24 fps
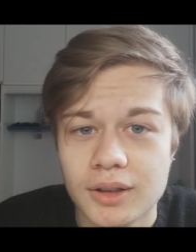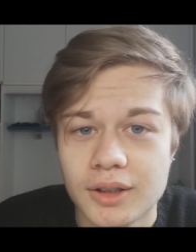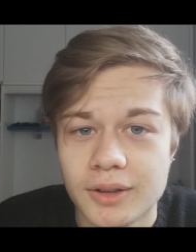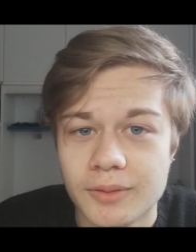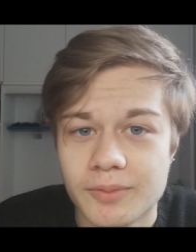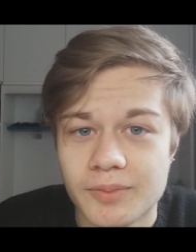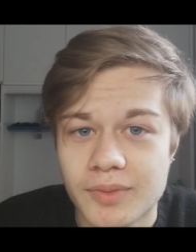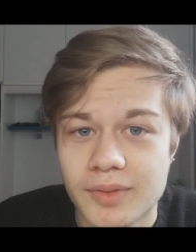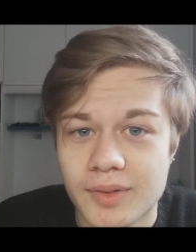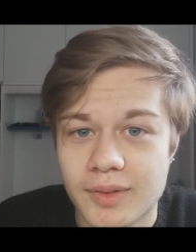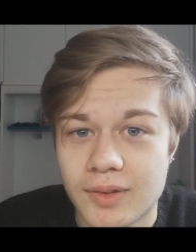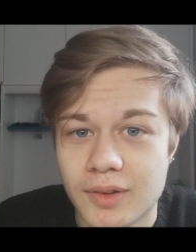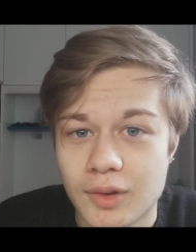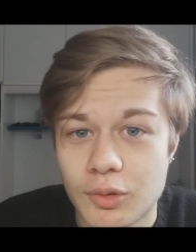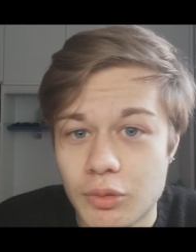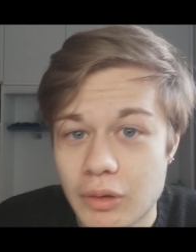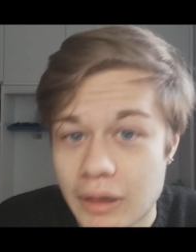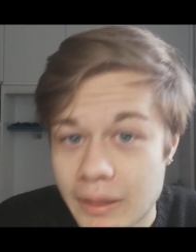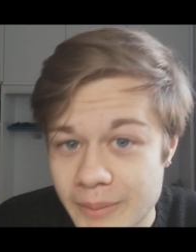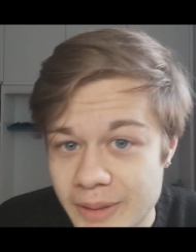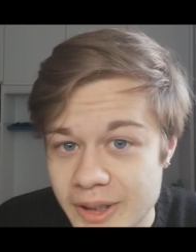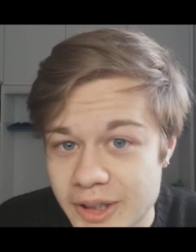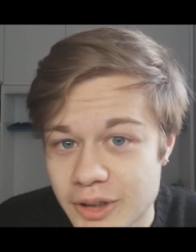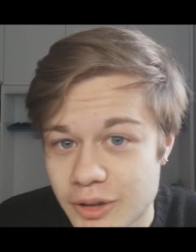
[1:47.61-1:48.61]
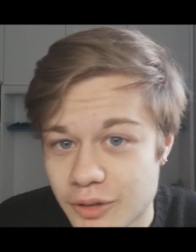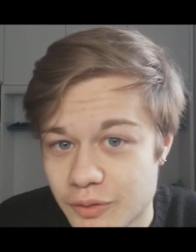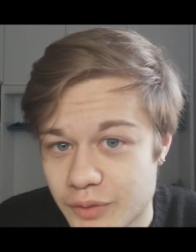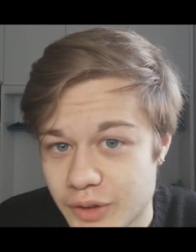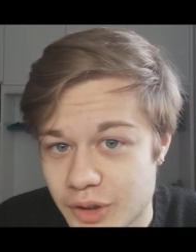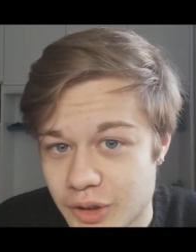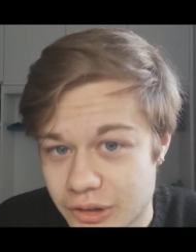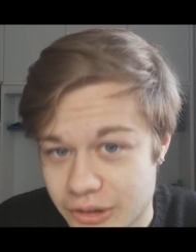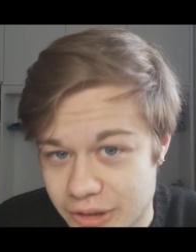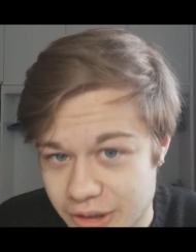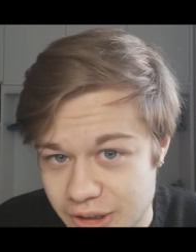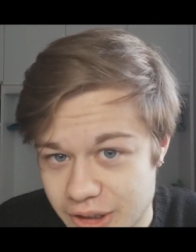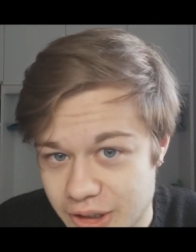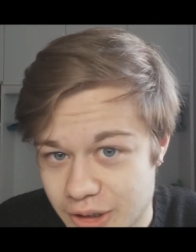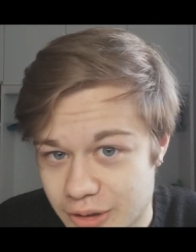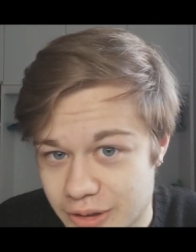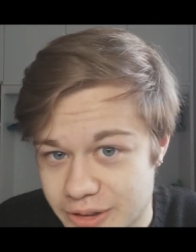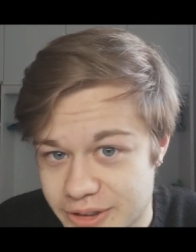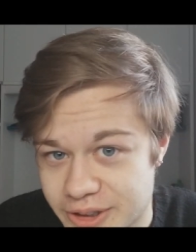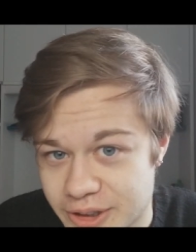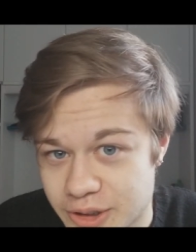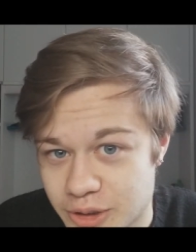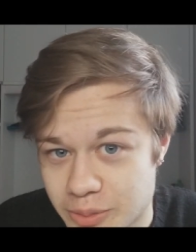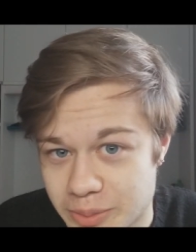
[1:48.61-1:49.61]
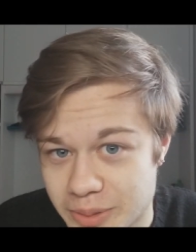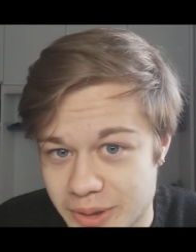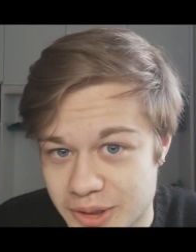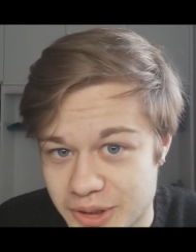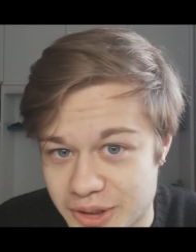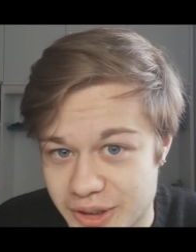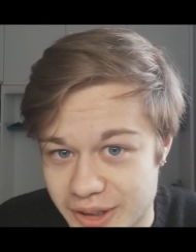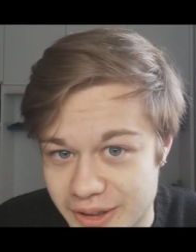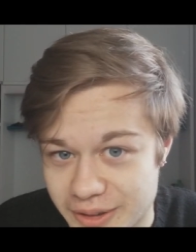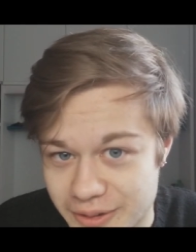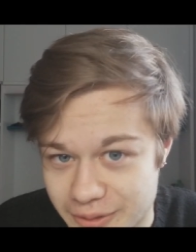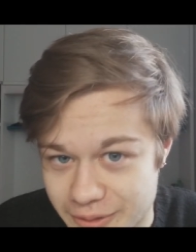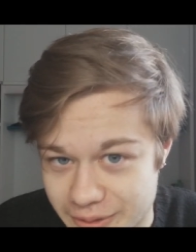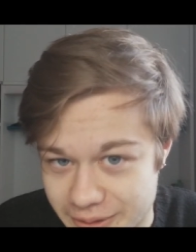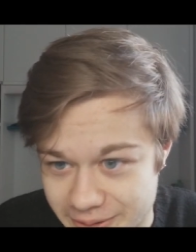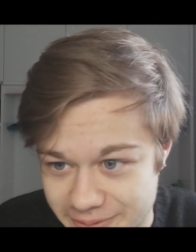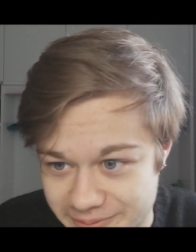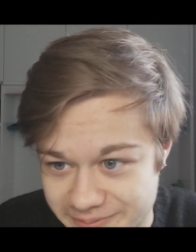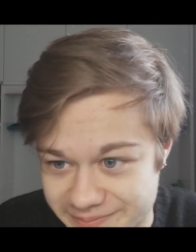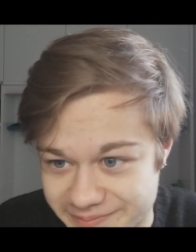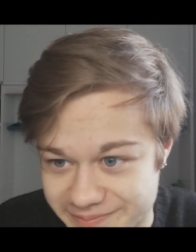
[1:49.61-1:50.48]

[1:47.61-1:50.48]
Eh, sicuramente è un video autentico al 100%, eh,